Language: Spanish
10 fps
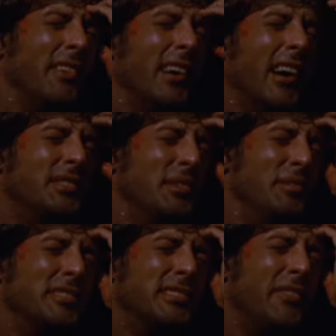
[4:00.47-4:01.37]
Después
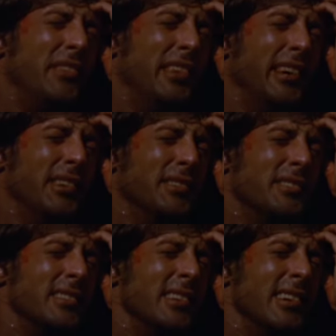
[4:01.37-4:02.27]
de siete
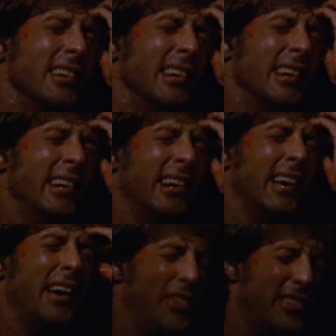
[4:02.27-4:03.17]
años,
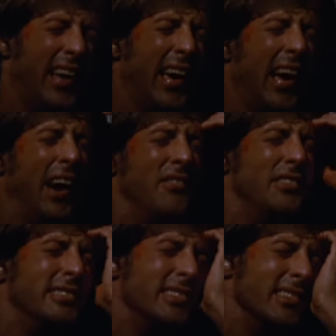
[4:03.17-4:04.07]
todos los
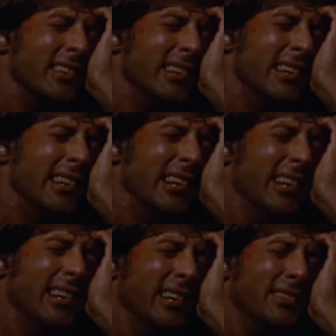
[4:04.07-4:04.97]
días lo
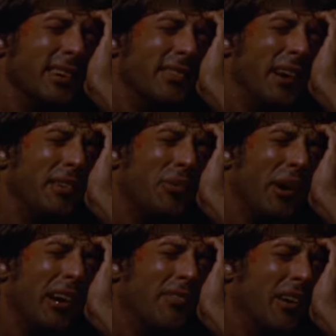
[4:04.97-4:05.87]
recuerdo. A
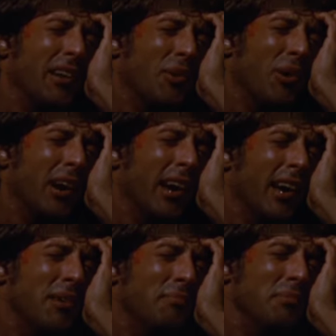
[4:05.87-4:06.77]
veces despierto y no
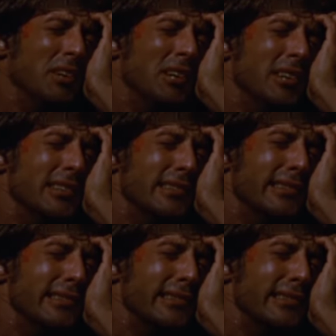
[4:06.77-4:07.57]
sé dónde estoy.